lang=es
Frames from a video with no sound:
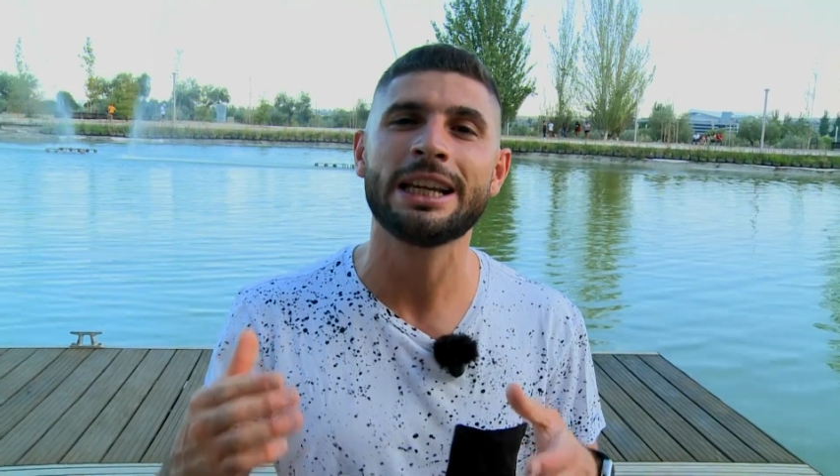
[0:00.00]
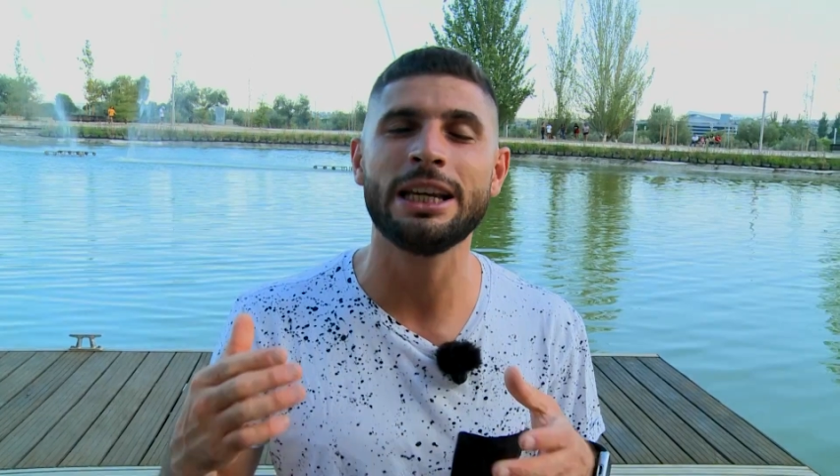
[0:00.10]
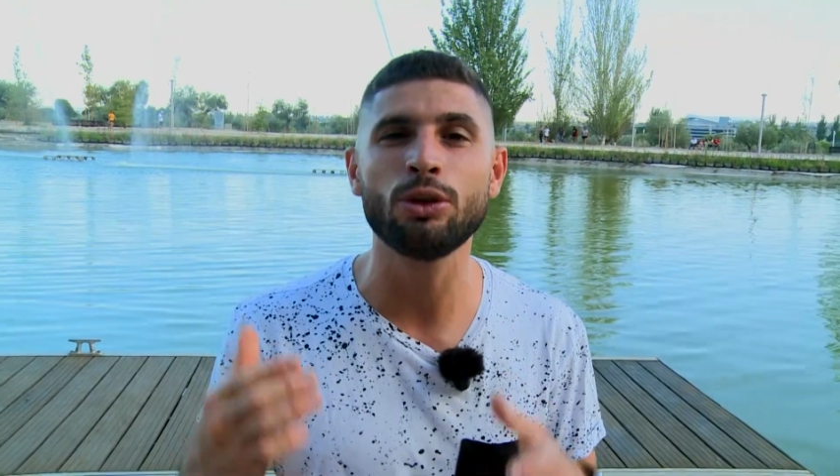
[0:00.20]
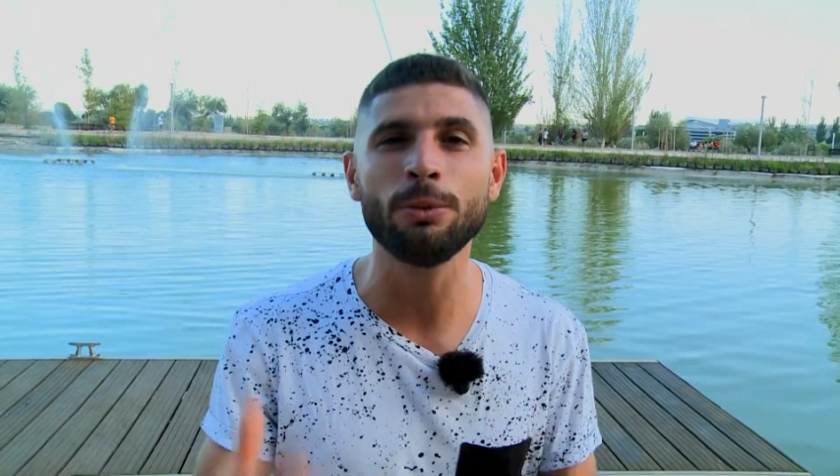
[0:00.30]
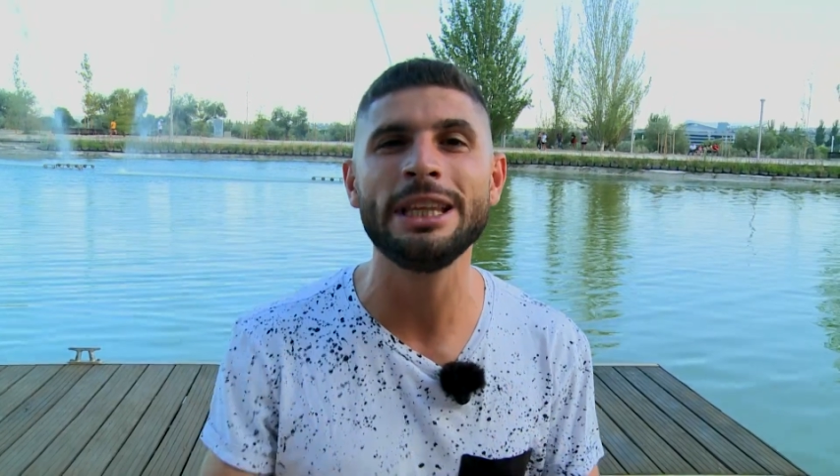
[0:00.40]

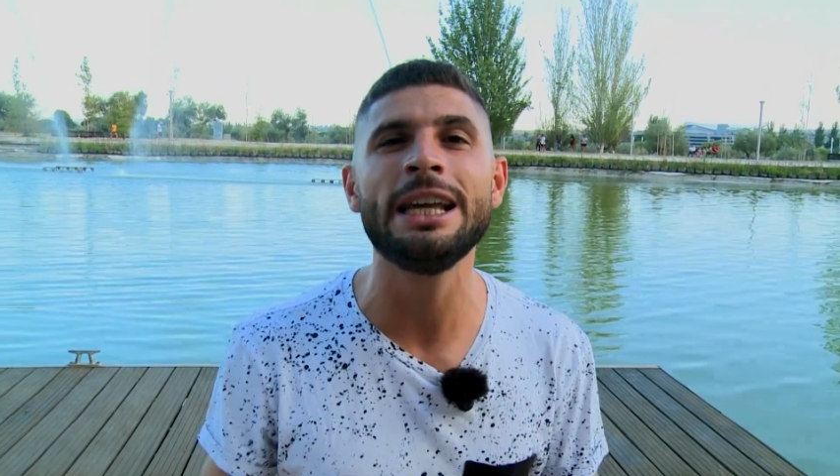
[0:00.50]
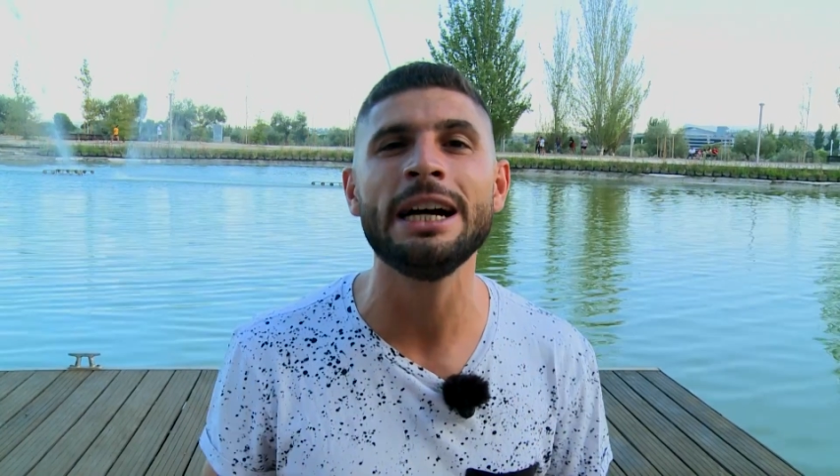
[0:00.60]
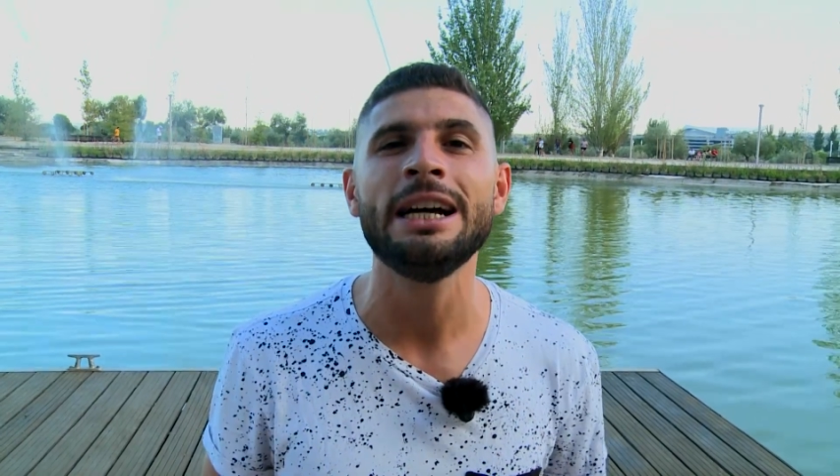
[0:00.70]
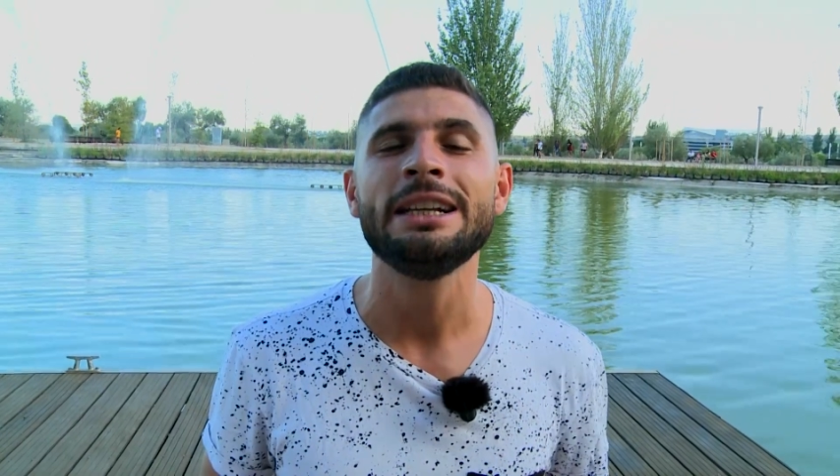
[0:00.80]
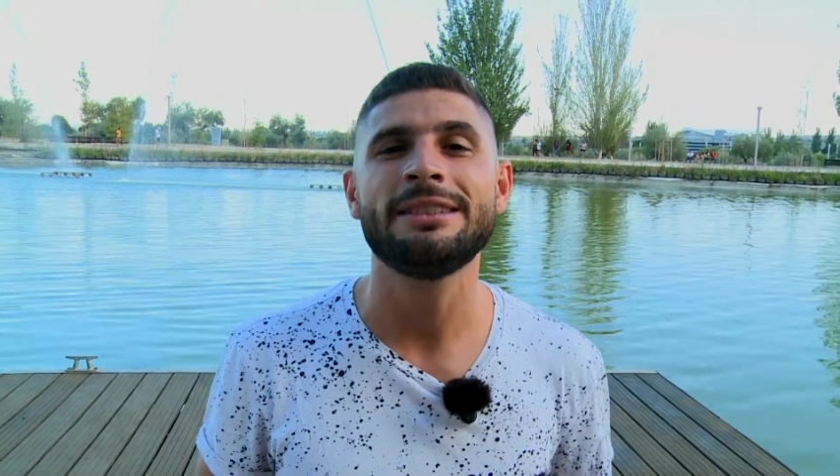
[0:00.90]
que tu
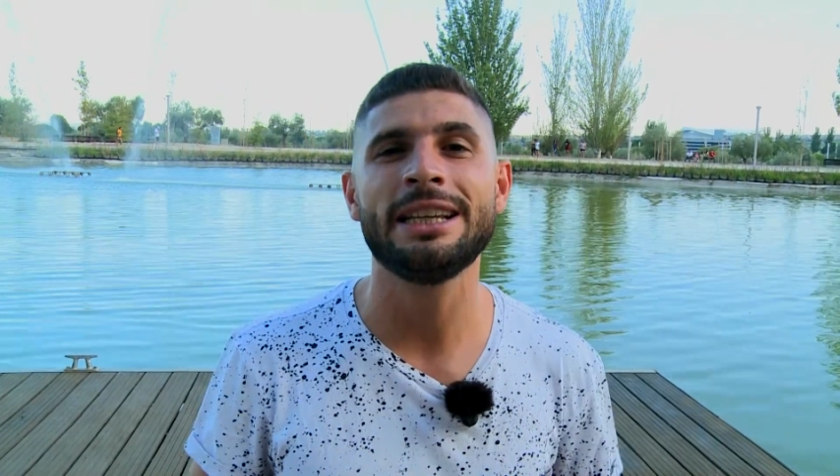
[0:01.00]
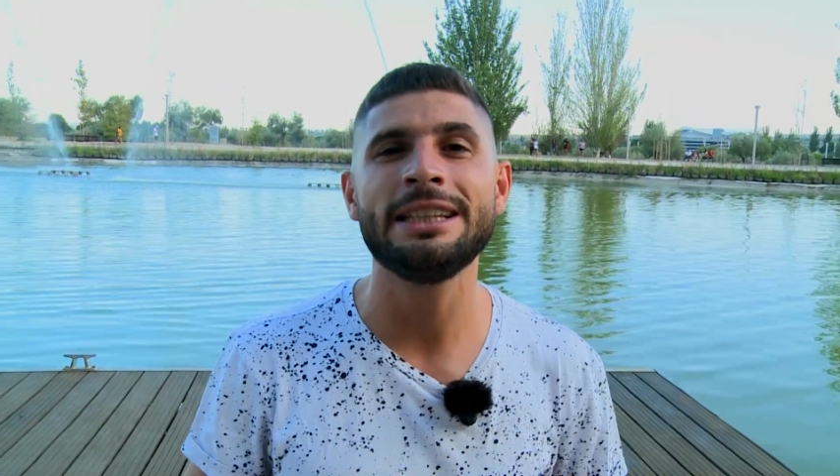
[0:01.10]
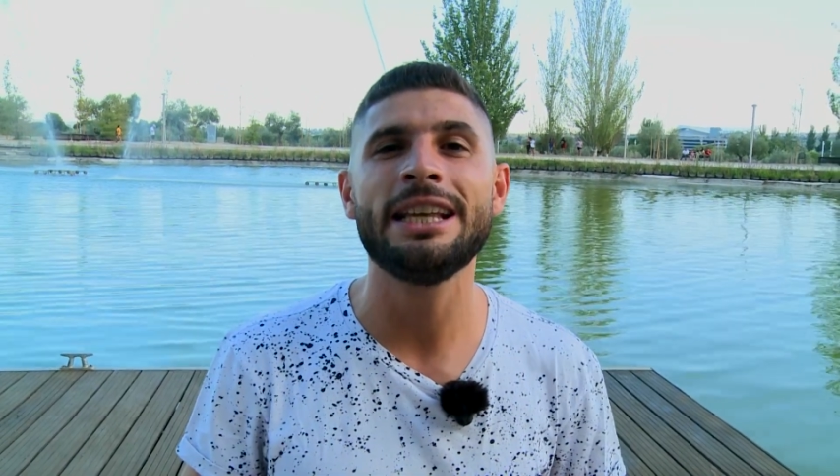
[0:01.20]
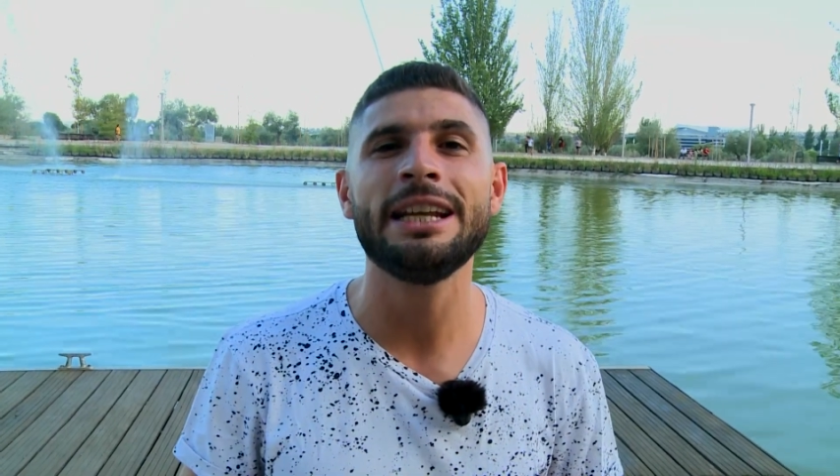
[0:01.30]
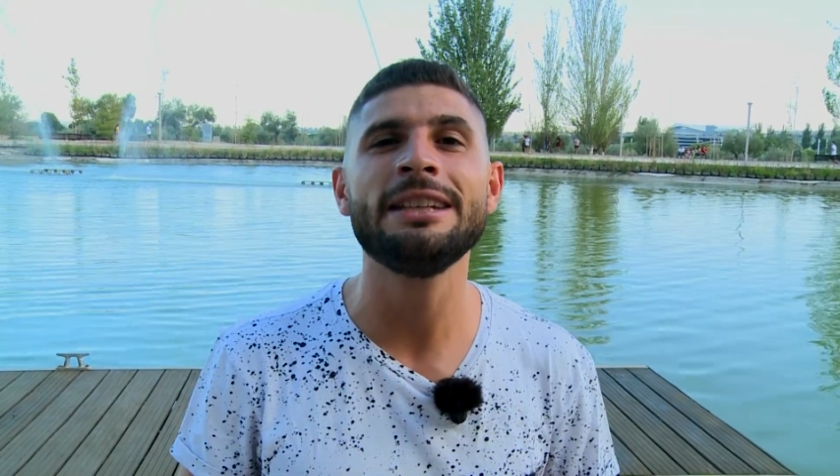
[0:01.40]
vida se
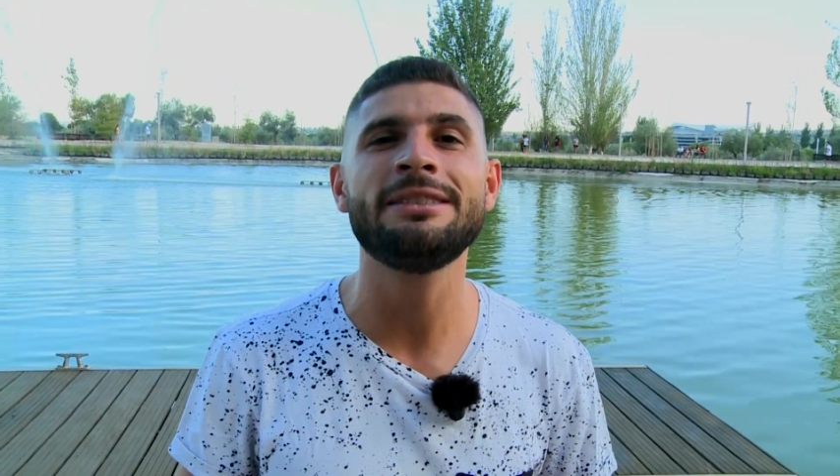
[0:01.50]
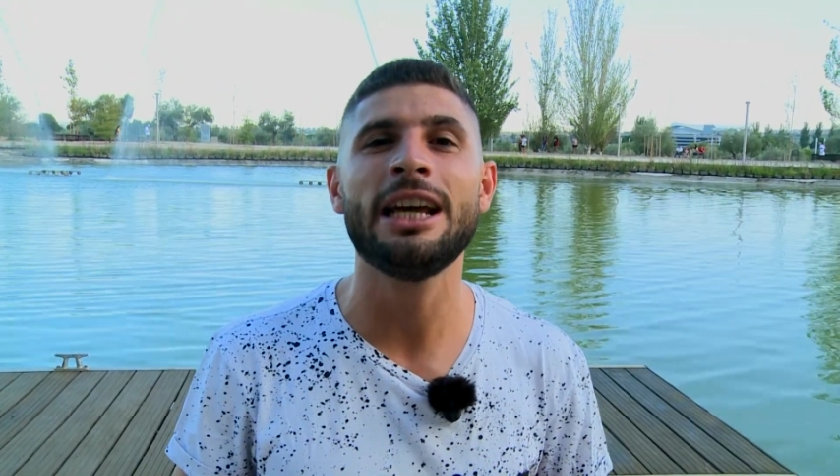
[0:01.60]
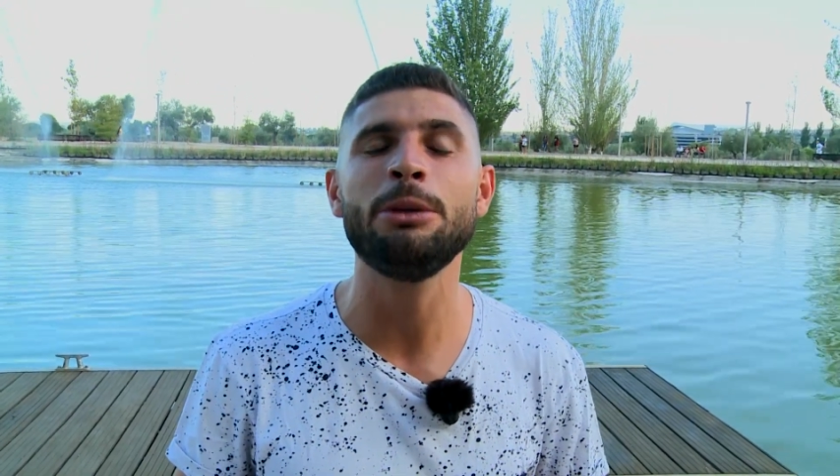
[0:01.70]
enderece.